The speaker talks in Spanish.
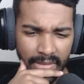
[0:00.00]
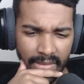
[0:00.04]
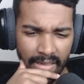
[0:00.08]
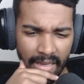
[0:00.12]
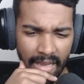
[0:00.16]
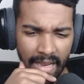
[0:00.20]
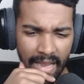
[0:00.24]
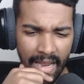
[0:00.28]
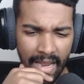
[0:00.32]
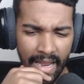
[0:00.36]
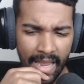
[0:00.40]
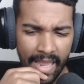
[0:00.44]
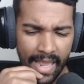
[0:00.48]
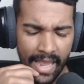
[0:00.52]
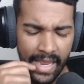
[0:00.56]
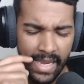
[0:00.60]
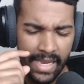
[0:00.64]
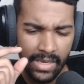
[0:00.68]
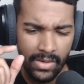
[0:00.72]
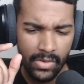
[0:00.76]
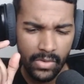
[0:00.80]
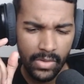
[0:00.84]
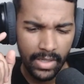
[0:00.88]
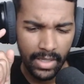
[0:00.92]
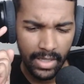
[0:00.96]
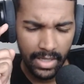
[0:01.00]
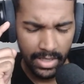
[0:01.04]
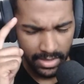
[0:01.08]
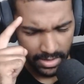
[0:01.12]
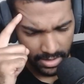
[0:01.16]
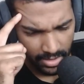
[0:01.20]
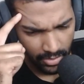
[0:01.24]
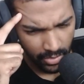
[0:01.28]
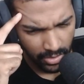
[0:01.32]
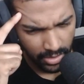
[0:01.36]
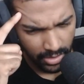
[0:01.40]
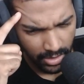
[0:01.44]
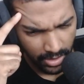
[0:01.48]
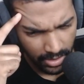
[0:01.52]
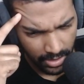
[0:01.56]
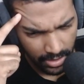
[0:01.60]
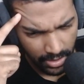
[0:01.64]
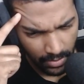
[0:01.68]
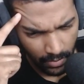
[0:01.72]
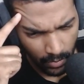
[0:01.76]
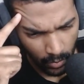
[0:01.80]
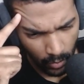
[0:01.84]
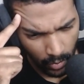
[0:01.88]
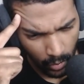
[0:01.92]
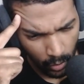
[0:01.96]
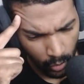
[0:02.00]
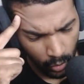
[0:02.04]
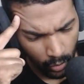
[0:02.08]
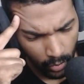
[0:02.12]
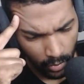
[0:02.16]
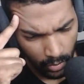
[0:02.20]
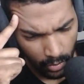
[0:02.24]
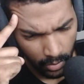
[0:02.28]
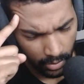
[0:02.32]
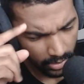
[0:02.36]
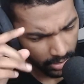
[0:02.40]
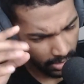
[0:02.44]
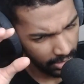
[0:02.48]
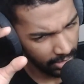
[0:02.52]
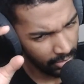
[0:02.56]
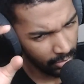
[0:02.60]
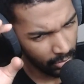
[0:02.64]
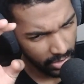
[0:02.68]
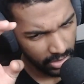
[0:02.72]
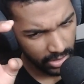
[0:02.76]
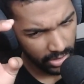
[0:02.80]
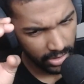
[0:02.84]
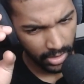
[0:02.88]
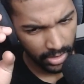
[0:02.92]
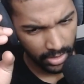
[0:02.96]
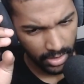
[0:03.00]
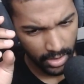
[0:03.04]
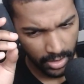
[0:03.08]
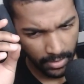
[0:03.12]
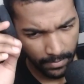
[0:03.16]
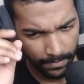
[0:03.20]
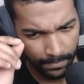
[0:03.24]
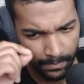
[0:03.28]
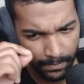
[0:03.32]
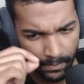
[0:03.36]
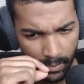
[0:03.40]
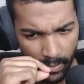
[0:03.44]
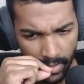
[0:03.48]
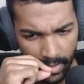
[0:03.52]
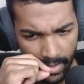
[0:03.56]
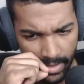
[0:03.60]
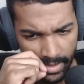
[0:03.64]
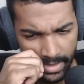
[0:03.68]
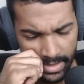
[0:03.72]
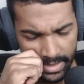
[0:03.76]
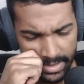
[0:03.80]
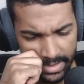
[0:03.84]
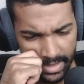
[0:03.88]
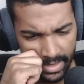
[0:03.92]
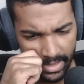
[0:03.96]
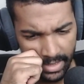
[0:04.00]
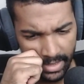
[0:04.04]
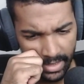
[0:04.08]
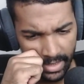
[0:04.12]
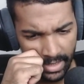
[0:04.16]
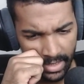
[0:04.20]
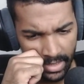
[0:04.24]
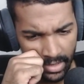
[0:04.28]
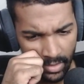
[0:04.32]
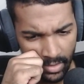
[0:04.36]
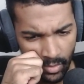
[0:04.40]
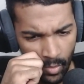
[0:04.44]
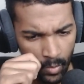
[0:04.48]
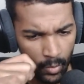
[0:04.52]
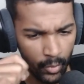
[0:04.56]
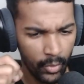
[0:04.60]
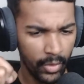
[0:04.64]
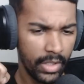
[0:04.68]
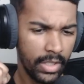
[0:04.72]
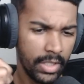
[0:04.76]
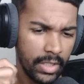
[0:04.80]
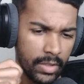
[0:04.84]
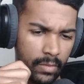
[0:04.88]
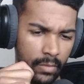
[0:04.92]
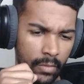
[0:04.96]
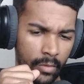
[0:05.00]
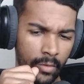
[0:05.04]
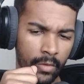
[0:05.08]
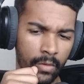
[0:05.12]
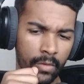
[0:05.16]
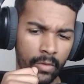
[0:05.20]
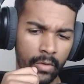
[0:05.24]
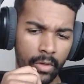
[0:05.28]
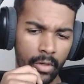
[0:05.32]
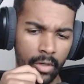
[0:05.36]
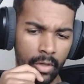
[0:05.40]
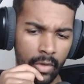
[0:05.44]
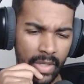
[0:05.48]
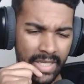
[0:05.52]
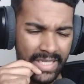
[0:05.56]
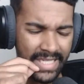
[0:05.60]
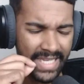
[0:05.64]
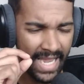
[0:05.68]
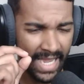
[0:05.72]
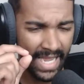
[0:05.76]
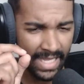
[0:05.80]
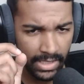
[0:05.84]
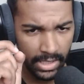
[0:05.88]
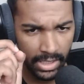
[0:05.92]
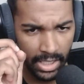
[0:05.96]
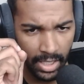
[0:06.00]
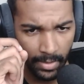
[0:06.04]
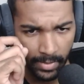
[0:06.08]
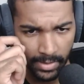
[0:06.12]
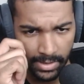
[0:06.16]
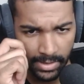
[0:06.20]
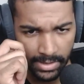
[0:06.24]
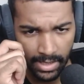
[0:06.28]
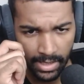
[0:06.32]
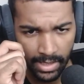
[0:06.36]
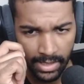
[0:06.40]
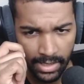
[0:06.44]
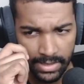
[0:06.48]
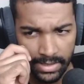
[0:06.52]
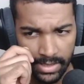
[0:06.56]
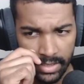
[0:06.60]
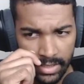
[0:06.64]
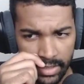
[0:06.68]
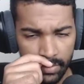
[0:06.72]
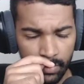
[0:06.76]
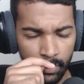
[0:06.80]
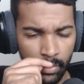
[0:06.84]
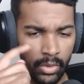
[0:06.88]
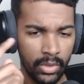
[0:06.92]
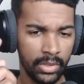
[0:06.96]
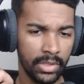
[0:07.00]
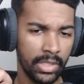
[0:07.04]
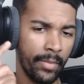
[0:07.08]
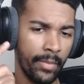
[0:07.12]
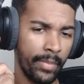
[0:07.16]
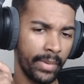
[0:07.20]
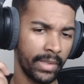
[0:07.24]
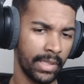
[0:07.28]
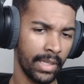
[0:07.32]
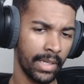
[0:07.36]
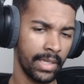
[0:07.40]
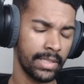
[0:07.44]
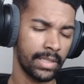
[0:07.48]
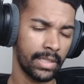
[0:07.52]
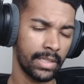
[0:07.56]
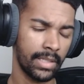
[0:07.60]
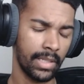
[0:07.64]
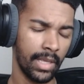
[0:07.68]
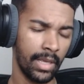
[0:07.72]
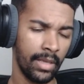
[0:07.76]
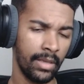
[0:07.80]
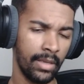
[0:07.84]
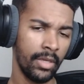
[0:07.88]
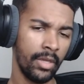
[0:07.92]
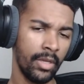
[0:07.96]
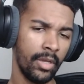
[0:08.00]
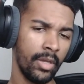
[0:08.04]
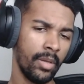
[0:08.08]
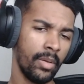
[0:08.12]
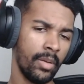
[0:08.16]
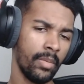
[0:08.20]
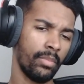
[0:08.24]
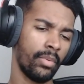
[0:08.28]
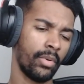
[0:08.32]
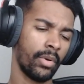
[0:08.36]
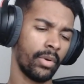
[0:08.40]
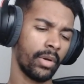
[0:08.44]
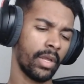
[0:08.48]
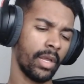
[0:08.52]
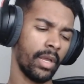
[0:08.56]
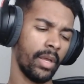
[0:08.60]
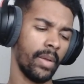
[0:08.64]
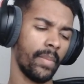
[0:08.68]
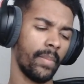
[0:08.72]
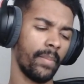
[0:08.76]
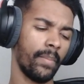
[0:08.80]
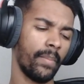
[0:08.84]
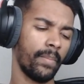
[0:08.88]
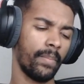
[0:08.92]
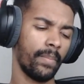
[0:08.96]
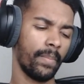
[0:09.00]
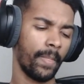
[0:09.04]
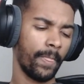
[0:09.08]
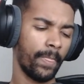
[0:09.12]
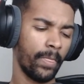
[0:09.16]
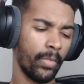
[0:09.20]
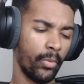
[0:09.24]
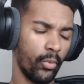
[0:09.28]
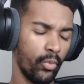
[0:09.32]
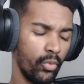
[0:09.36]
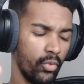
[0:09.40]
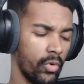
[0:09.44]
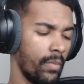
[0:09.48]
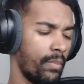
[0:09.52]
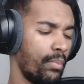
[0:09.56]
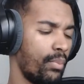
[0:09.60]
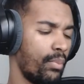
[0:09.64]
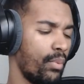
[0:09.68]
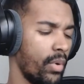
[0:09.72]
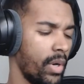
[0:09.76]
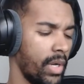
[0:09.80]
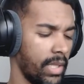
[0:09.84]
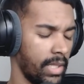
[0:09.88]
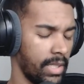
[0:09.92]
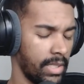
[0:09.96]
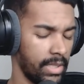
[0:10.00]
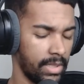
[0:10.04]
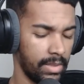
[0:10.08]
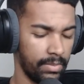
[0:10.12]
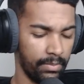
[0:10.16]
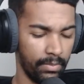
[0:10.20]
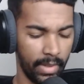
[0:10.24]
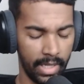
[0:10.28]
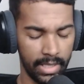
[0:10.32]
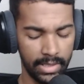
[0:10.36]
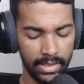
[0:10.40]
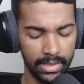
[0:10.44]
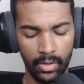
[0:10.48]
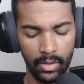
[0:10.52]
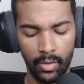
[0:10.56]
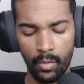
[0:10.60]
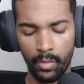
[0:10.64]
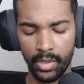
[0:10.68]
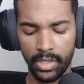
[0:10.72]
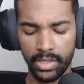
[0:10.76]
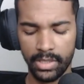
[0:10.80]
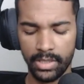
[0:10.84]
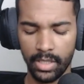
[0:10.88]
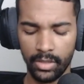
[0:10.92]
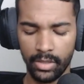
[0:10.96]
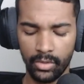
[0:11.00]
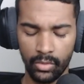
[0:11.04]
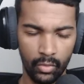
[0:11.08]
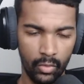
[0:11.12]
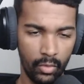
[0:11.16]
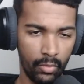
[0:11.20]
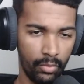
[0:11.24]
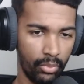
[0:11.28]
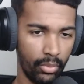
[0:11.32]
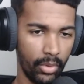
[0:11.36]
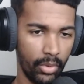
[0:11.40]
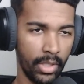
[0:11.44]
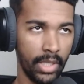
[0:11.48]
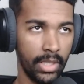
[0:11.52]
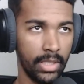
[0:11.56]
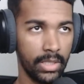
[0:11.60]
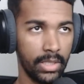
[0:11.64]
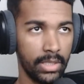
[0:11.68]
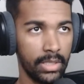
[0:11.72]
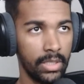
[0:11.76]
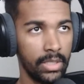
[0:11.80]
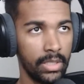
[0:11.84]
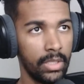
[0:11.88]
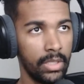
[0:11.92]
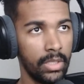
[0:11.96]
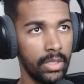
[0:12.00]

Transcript: hay, algo que la no entiende, mm, que no entiende. Y es que el comunismo no es anticapitalista, es postcapitalista. Porque tú no puedes, para ser comunista, tú no puedes